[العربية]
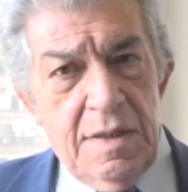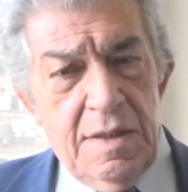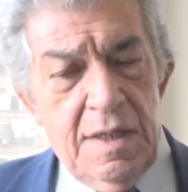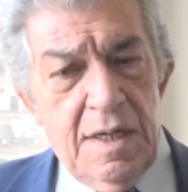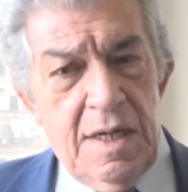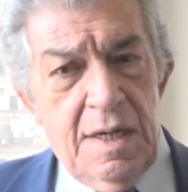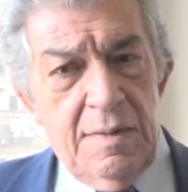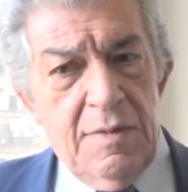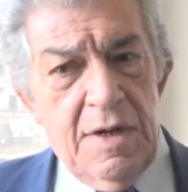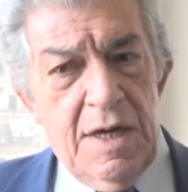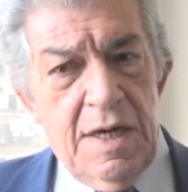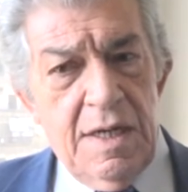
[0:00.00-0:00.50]

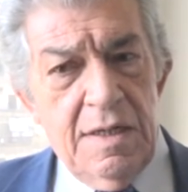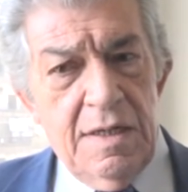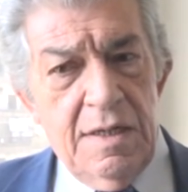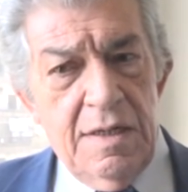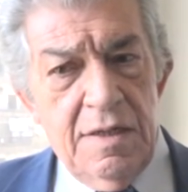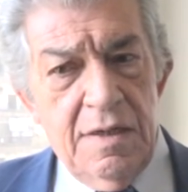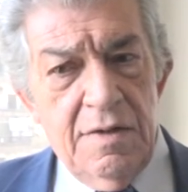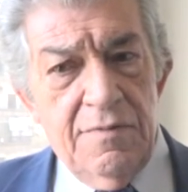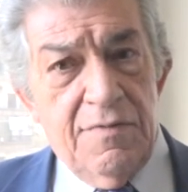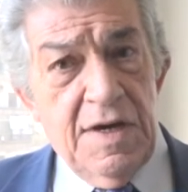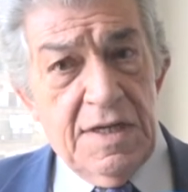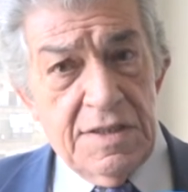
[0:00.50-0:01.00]

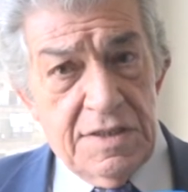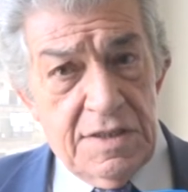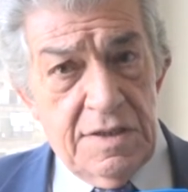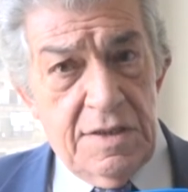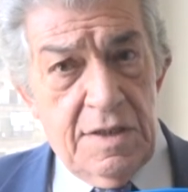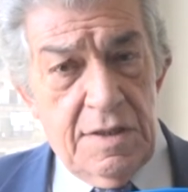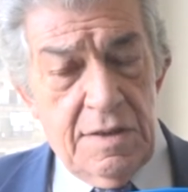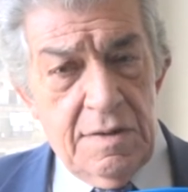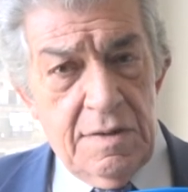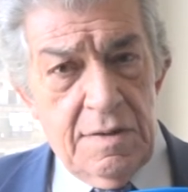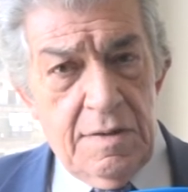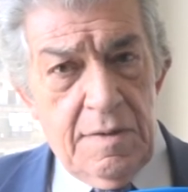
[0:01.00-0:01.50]
اعمال
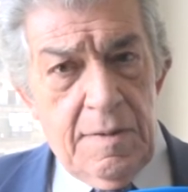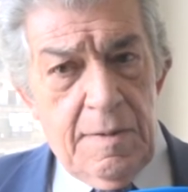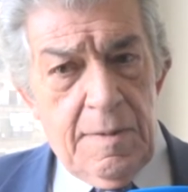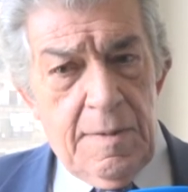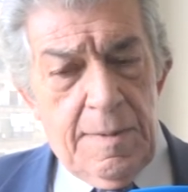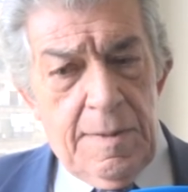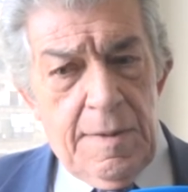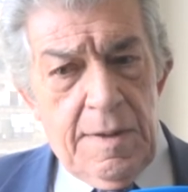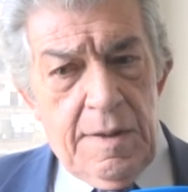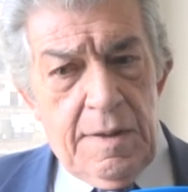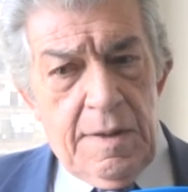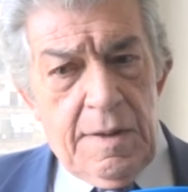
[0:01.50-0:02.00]
فاسده
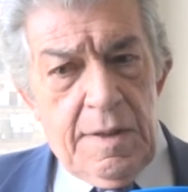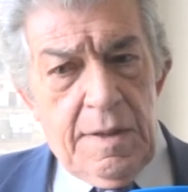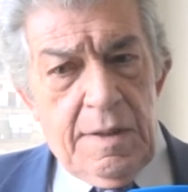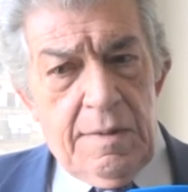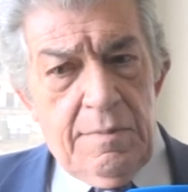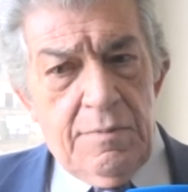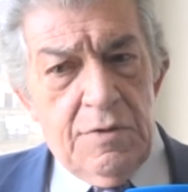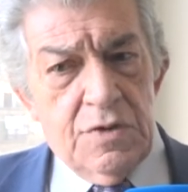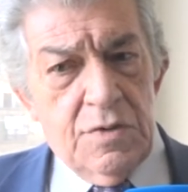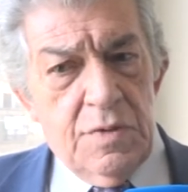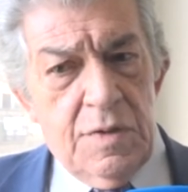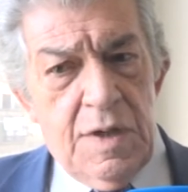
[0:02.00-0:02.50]

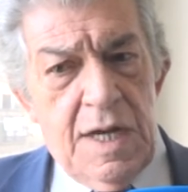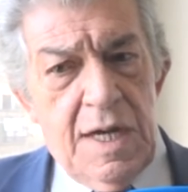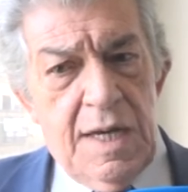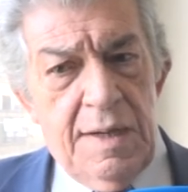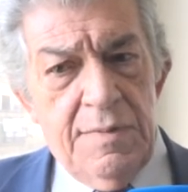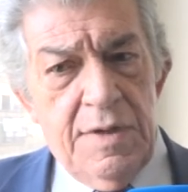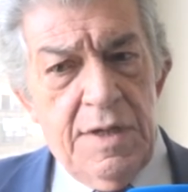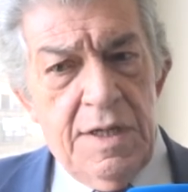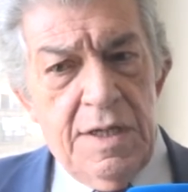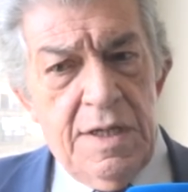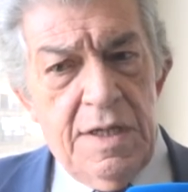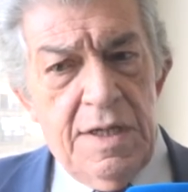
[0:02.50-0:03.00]
بصوره
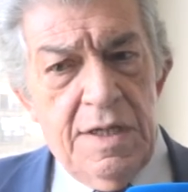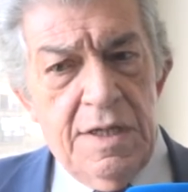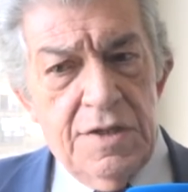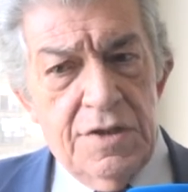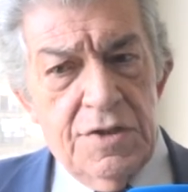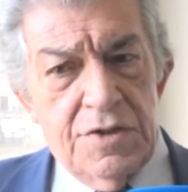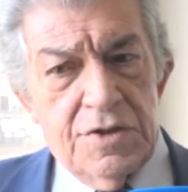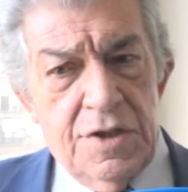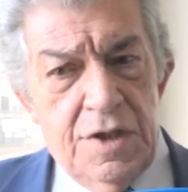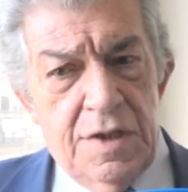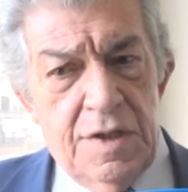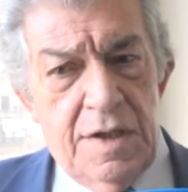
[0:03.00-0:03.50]
عامه هي
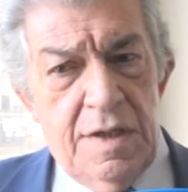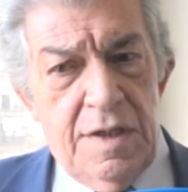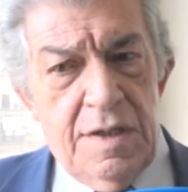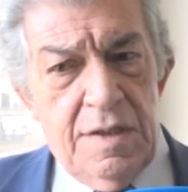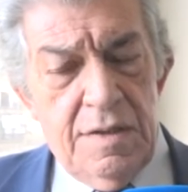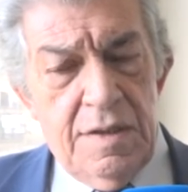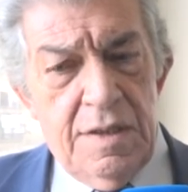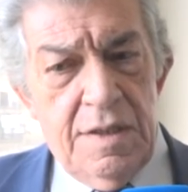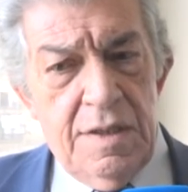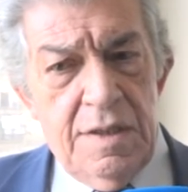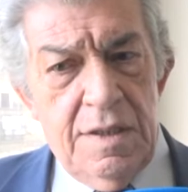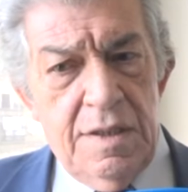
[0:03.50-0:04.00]
شرح
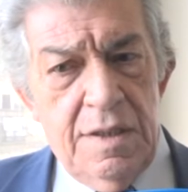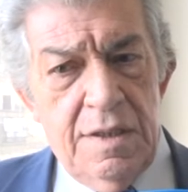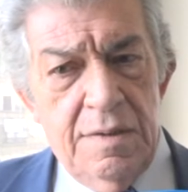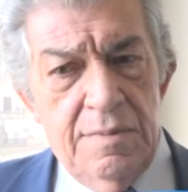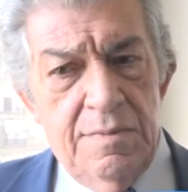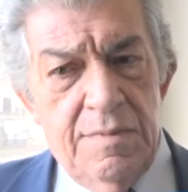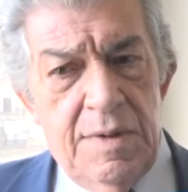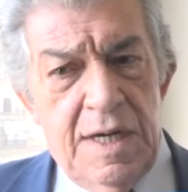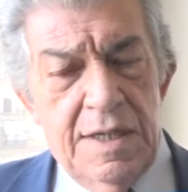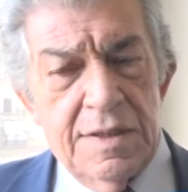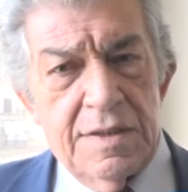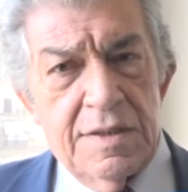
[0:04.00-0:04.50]

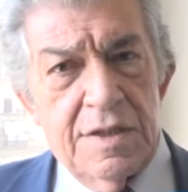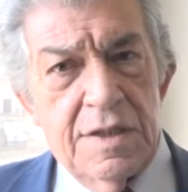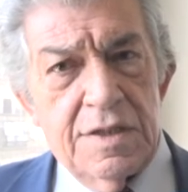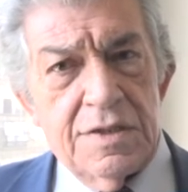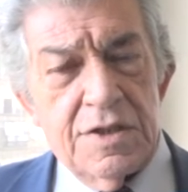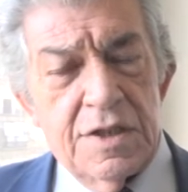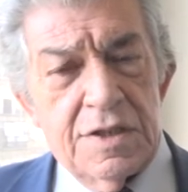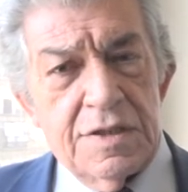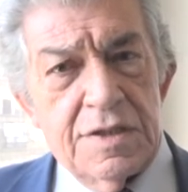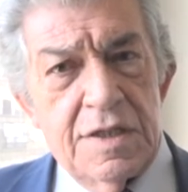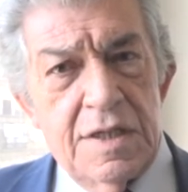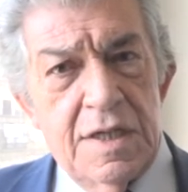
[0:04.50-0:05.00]
لبعض
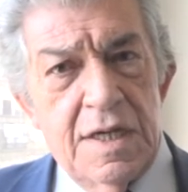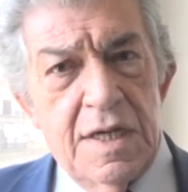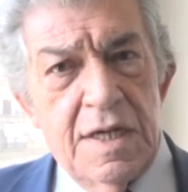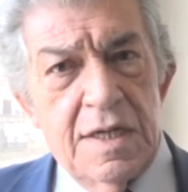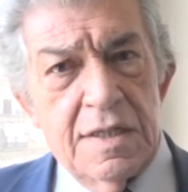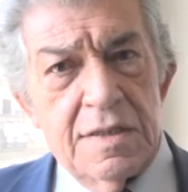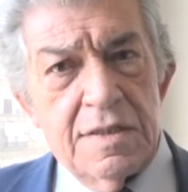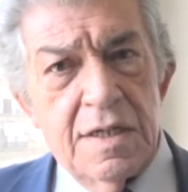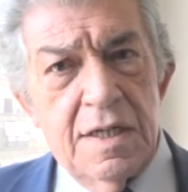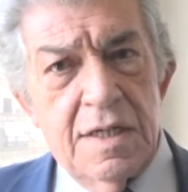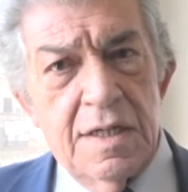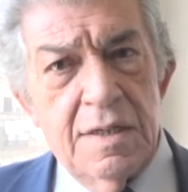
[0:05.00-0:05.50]

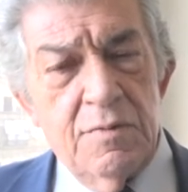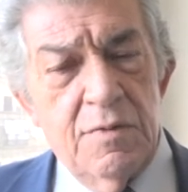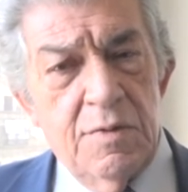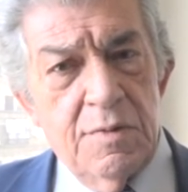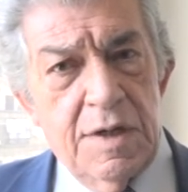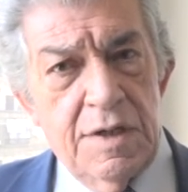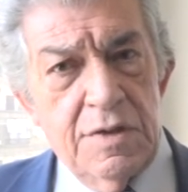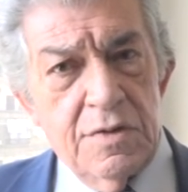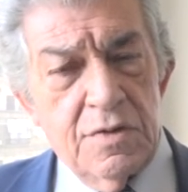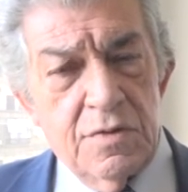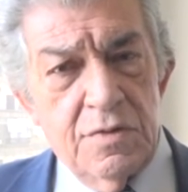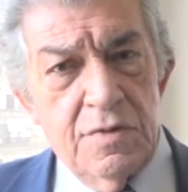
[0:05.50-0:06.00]
الشخصيات اللي
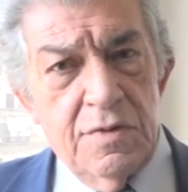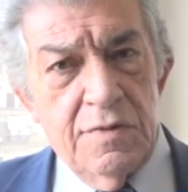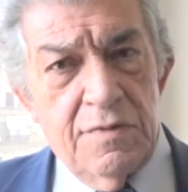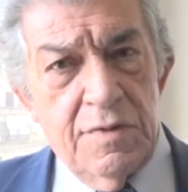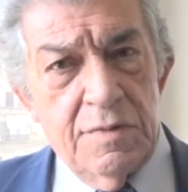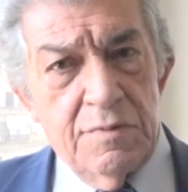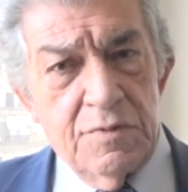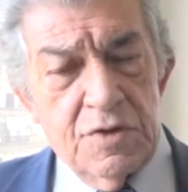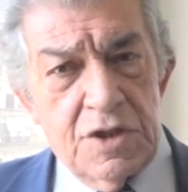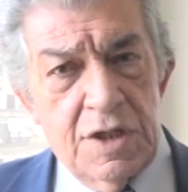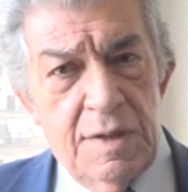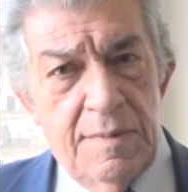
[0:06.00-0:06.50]
ممكن تكون في
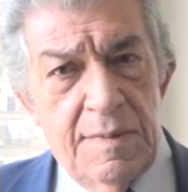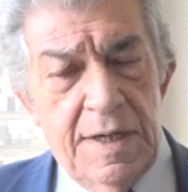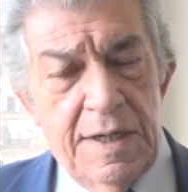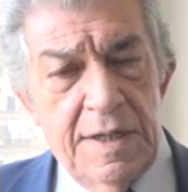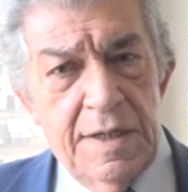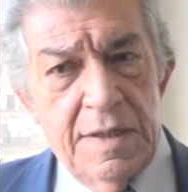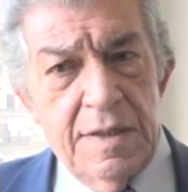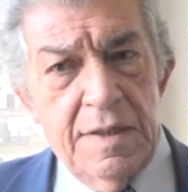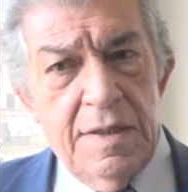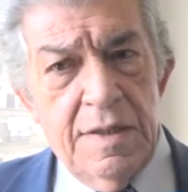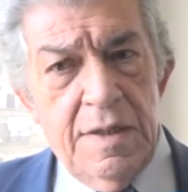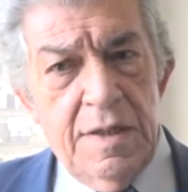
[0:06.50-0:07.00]

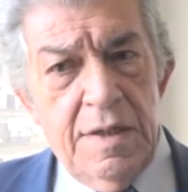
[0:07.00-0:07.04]
مجتمعنا